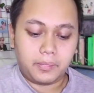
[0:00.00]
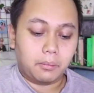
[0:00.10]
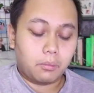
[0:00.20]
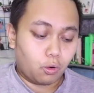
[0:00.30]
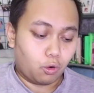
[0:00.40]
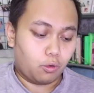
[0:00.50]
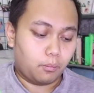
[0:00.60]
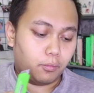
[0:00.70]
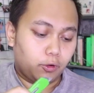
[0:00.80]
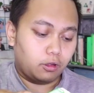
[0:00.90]
memo
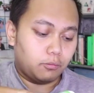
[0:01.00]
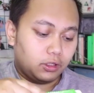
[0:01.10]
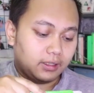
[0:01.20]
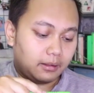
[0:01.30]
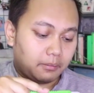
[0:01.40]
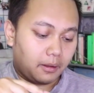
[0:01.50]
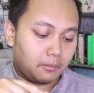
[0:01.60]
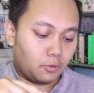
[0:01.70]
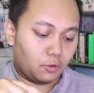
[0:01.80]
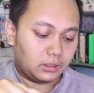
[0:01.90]
photobook dan
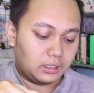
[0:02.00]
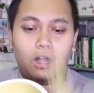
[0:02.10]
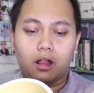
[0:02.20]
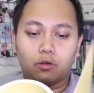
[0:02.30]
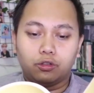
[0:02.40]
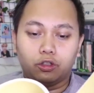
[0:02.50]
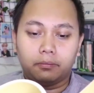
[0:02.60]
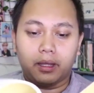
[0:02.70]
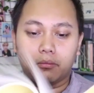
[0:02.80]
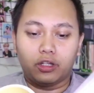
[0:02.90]
memo kalau untuk
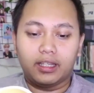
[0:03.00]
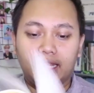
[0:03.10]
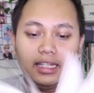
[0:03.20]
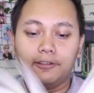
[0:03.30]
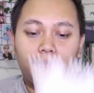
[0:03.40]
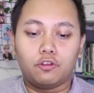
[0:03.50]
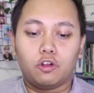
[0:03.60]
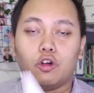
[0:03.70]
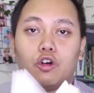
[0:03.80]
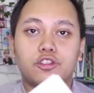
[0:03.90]
memonya ini
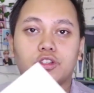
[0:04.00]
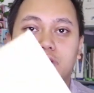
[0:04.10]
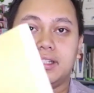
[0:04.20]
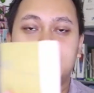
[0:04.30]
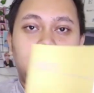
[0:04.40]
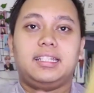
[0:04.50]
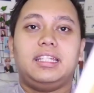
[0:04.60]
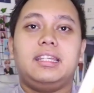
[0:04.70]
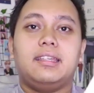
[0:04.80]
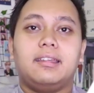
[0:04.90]
full kosong
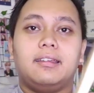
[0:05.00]
gini